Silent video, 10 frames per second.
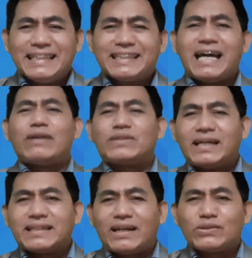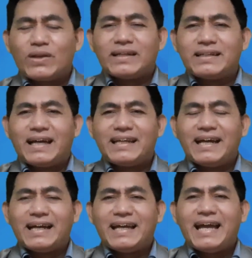Taruh tangan kanan saudara di dada,
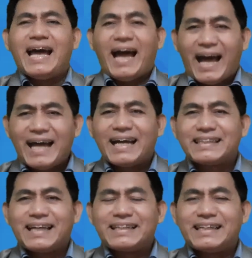angkat tangan